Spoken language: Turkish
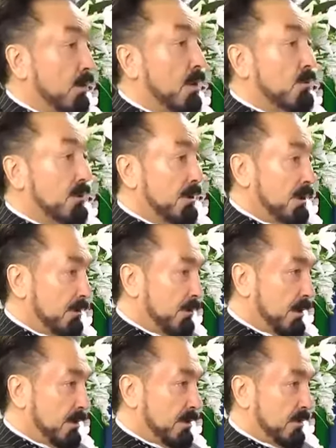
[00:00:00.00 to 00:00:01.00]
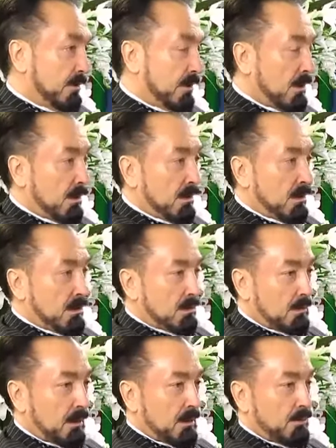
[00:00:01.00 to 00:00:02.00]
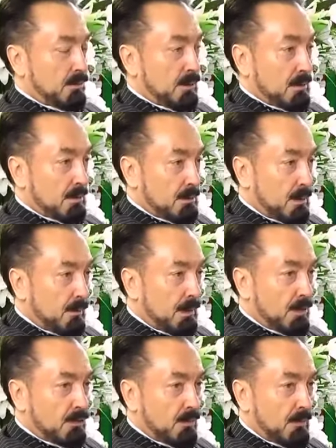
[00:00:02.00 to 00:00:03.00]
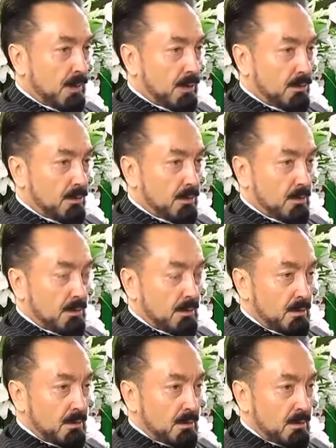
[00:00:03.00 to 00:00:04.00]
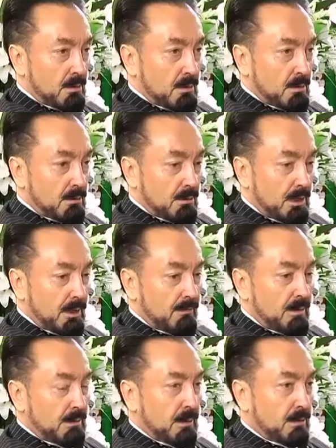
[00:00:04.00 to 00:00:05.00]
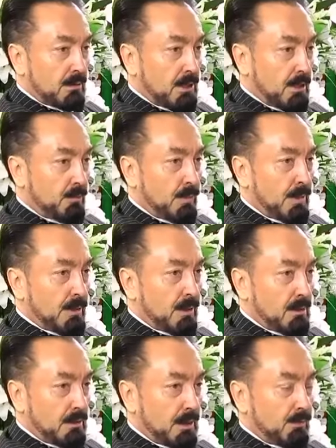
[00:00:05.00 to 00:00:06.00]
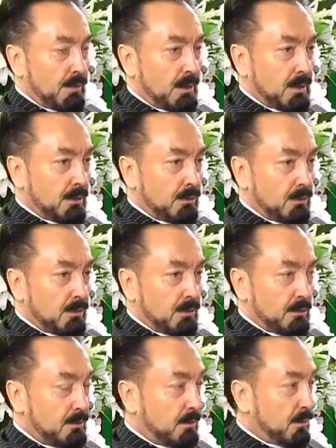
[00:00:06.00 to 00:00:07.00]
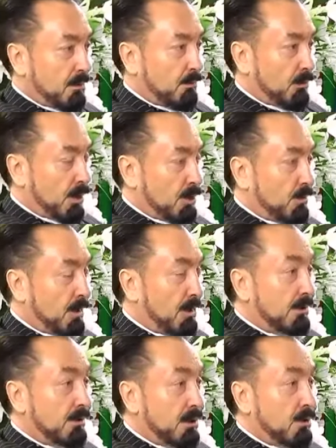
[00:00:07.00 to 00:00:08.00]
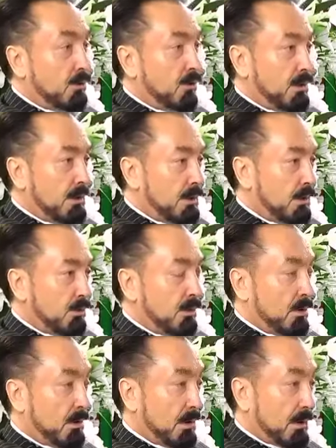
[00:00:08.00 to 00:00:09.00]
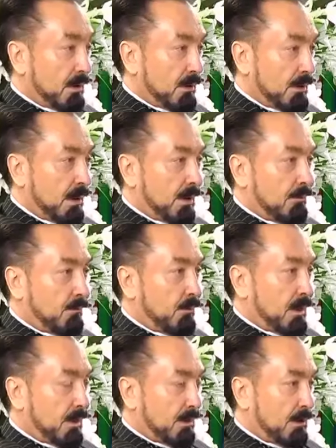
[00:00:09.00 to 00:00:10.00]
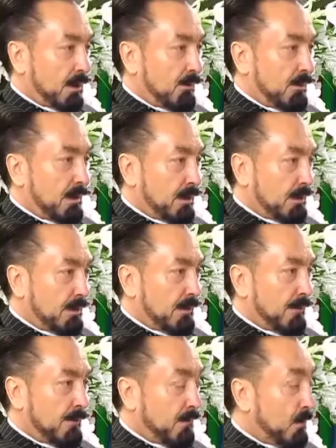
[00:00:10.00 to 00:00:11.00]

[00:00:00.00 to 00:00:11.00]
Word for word: Ona müsaade etmeyiz. Tayyip Hoca sabah akşam bağırıyor. Tek vatan, tek bayrak, tek millet diyor. Başbakan yeri göğü inletiyor. Tek bayrak, tek millet diye.